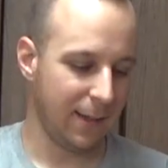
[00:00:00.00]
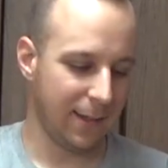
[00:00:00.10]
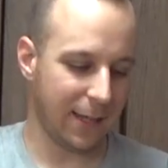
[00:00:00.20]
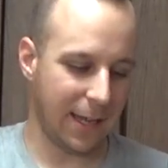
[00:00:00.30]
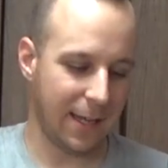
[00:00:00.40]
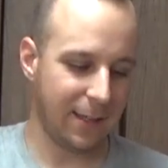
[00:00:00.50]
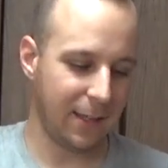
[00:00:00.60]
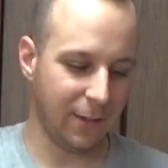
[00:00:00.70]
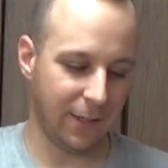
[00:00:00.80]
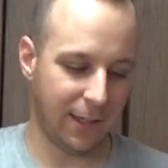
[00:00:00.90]
使い
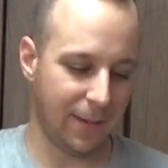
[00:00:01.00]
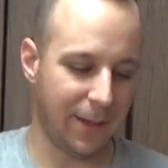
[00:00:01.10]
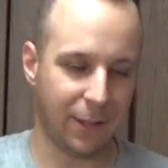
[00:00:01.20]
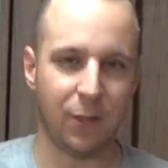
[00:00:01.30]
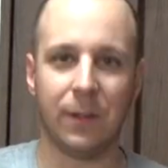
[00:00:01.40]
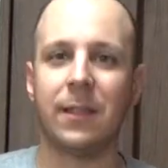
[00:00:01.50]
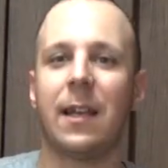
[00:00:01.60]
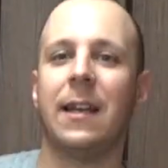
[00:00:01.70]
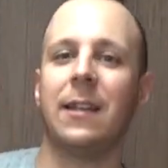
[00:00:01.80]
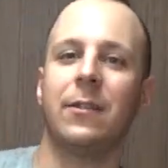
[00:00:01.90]
必要になれば超
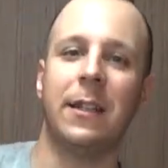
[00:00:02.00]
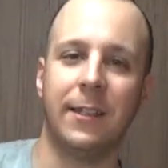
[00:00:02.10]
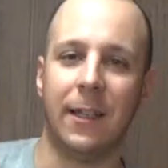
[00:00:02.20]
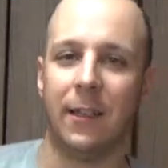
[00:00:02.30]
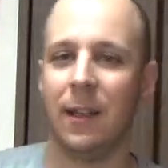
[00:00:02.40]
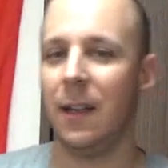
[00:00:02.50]
使いやすいですね